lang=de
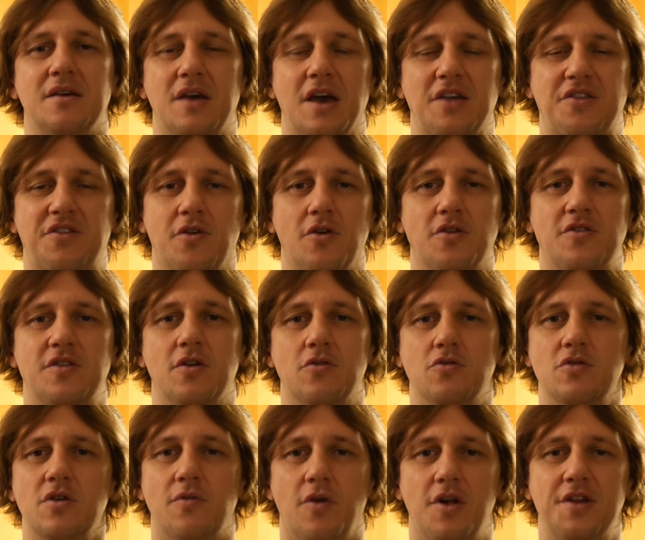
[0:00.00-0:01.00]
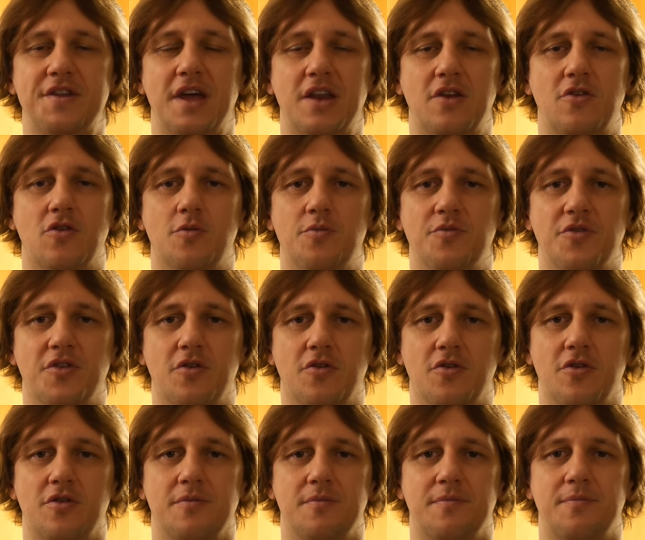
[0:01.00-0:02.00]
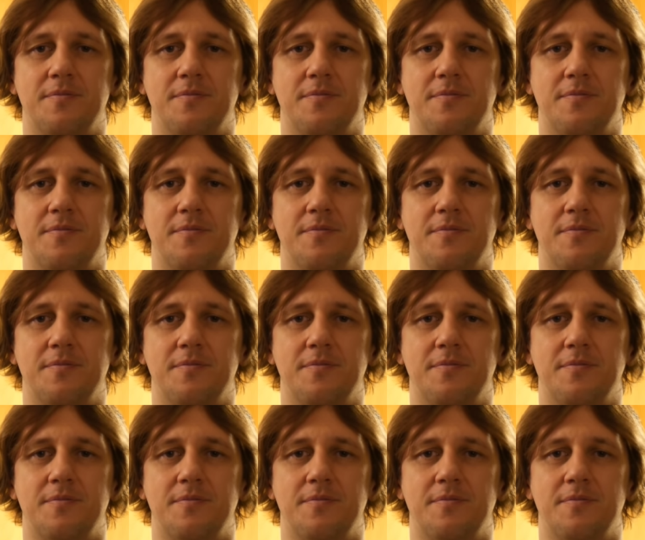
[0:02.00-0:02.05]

erzeugt er ungewollt einen Gruppendruck.